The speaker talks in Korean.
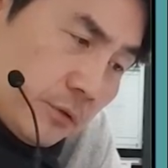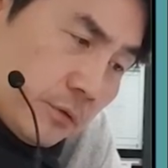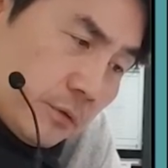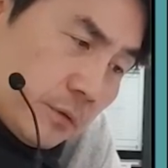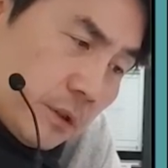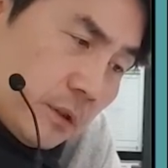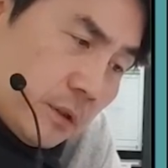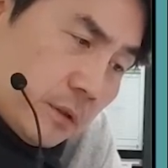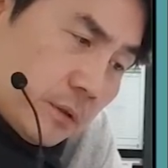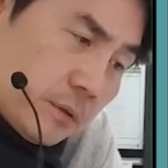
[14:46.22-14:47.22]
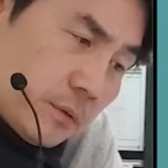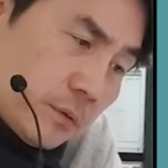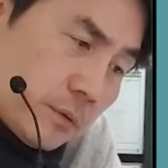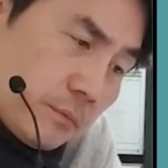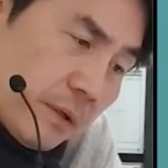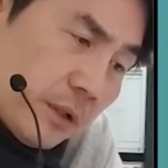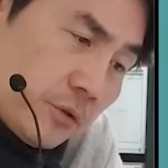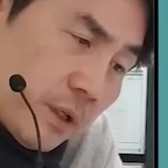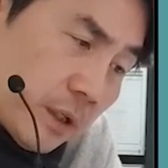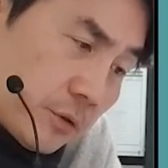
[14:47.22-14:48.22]
주를
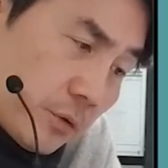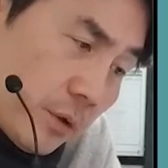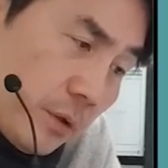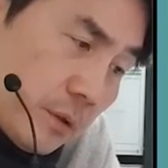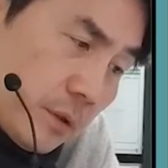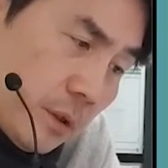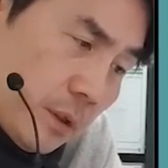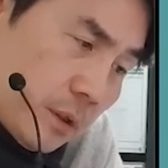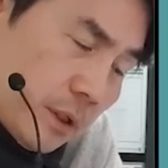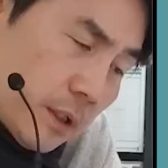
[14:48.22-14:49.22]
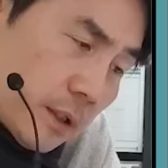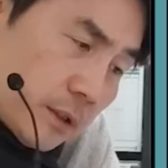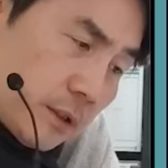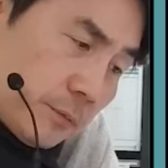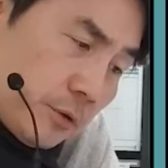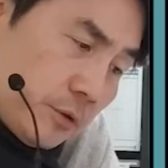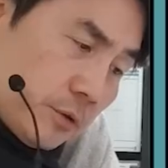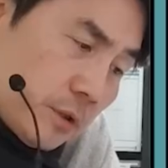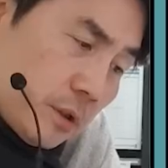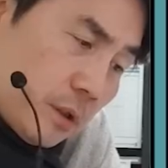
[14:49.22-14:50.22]
매수해가지고요. 야,
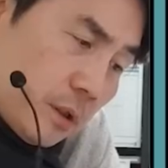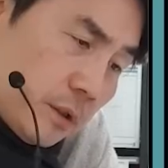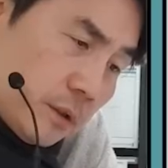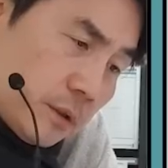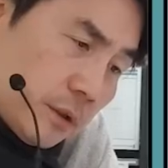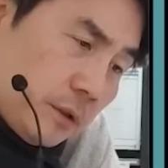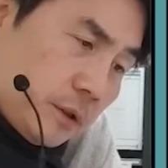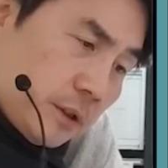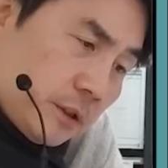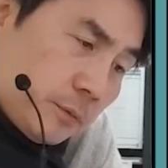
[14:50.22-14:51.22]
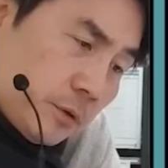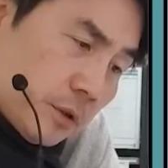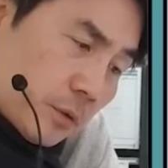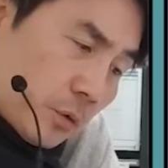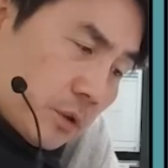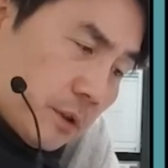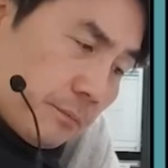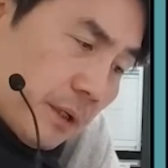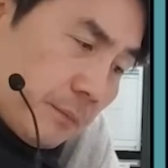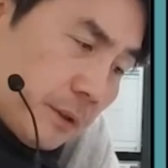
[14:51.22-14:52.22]
지분율을 전체 지분율을 오 점
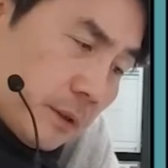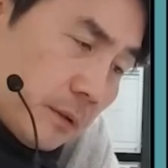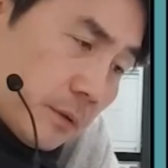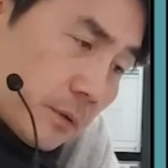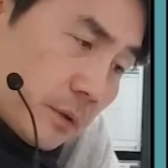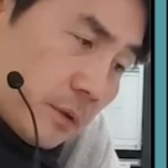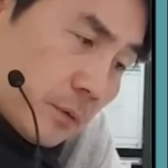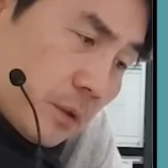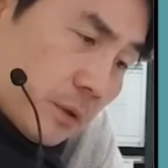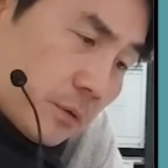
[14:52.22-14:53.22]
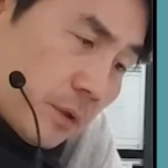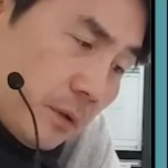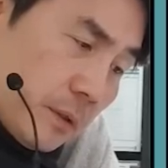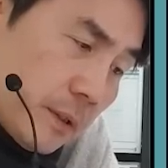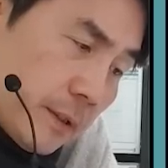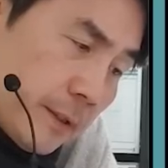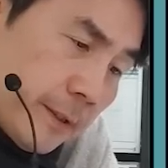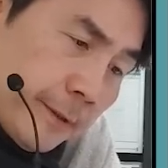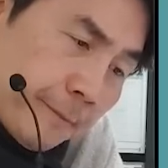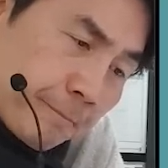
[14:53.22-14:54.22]
팔 퍼센트로 끌어올렸고요.
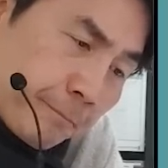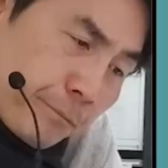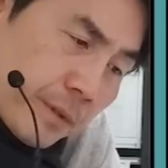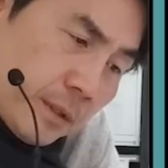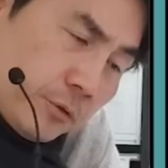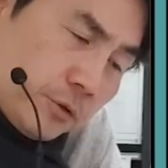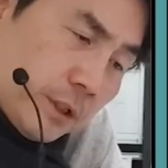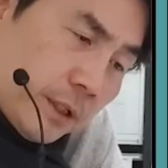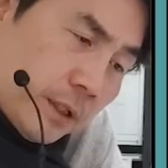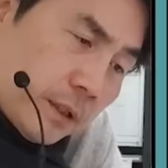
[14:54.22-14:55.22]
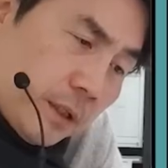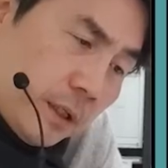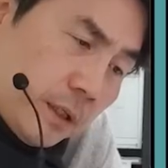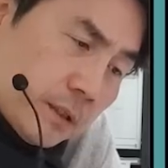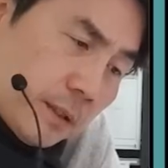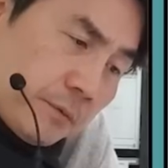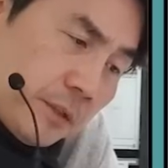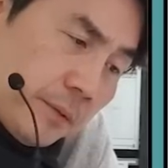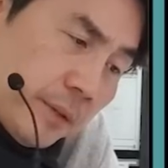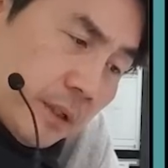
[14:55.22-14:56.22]
투자액이
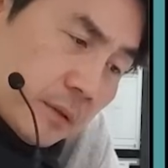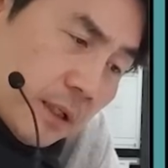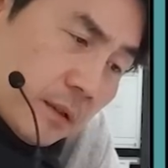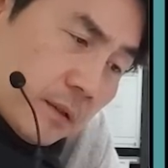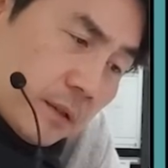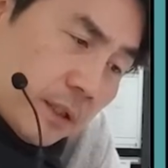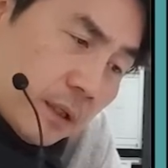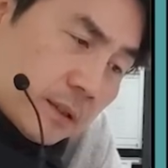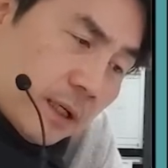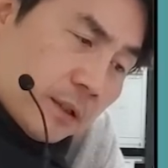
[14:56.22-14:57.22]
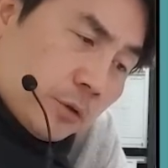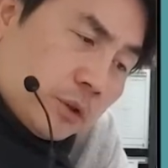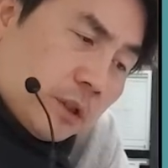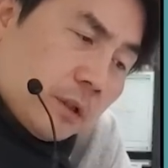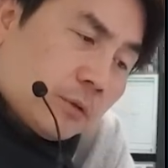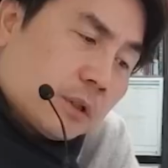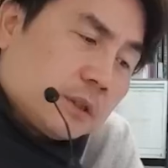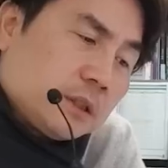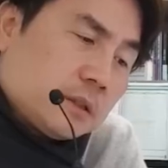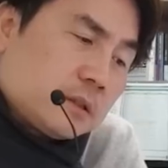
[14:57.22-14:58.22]
삼십이억 달러, 약 사조 천억
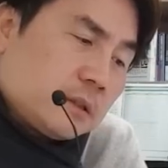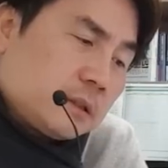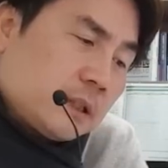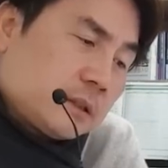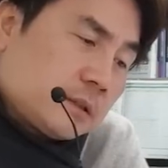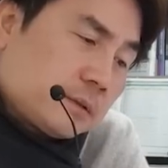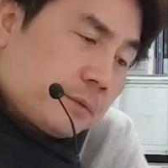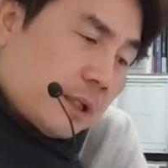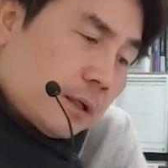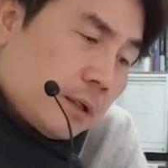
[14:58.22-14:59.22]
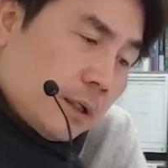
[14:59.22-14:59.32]
원어치를 더 사셨습니다.